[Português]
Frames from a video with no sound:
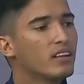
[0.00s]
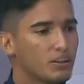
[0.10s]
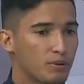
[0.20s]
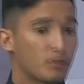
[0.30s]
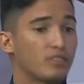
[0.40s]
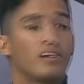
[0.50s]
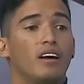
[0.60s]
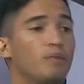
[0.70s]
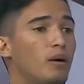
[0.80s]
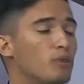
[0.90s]
As pessoas
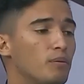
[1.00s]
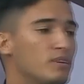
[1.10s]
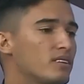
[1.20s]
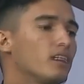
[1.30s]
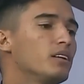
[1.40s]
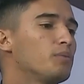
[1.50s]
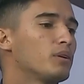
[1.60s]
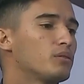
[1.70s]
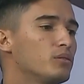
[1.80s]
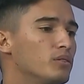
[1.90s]
falavam ah, abre uma pizzaria pra
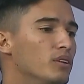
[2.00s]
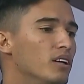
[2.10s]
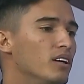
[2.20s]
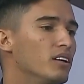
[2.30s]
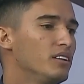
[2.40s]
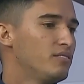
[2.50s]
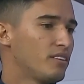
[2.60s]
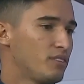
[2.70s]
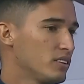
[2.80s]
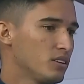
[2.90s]
tu e vai
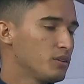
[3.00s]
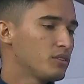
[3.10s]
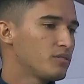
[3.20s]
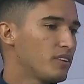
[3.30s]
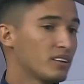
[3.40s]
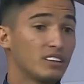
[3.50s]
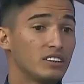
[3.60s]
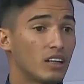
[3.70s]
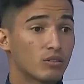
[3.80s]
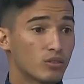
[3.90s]
fazer o que tu faz. A gente
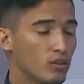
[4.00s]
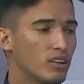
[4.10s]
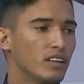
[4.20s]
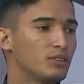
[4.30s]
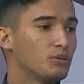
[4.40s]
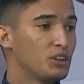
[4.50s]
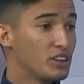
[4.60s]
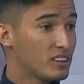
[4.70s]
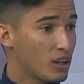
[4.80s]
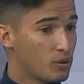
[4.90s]
tá com saudade, uhum. tu, a
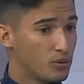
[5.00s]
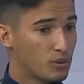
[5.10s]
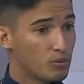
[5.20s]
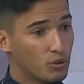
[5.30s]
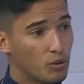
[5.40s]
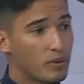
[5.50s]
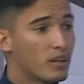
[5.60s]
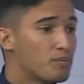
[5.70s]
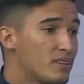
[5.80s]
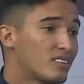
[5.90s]
gente que é o que meu nome era
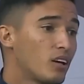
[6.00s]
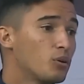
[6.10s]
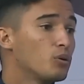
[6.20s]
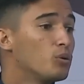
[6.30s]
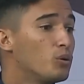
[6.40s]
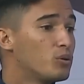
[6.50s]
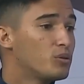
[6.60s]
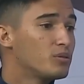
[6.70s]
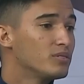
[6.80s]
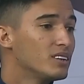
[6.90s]
Pizzaiolo Louco.
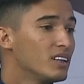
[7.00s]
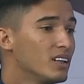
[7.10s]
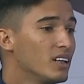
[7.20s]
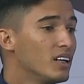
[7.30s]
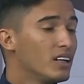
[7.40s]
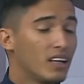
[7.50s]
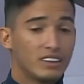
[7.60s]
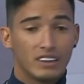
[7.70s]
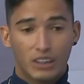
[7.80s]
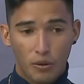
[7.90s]
Uhum. A
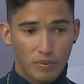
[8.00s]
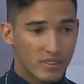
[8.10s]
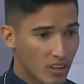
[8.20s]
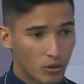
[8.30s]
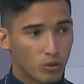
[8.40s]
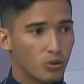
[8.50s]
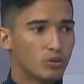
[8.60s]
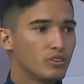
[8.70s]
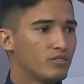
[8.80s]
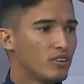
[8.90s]
gente quer o pizzaiolo
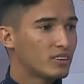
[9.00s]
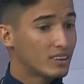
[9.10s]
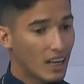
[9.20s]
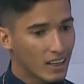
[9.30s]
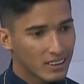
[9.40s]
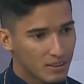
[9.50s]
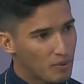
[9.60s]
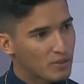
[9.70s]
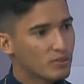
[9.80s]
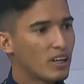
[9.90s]
louco de volta. Traga esse
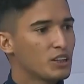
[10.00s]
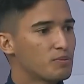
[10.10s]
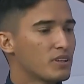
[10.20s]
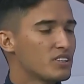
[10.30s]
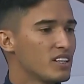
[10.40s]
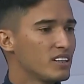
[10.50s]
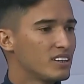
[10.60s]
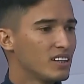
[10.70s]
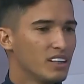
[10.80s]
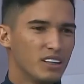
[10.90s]
personagem pra gente.
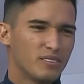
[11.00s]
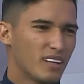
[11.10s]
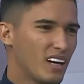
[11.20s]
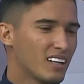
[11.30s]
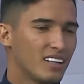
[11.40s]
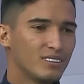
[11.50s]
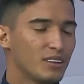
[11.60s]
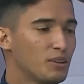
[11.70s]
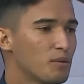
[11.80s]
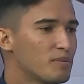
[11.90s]
Ah, galera, não
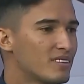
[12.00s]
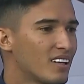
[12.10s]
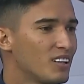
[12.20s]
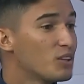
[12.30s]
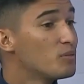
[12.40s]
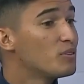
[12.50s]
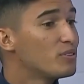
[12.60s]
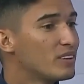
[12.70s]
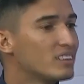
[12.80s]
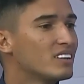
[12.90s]
tem nenhuma pizzaria, como eu vou
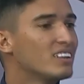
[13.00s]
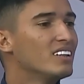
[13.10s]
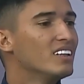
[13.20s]
fazer?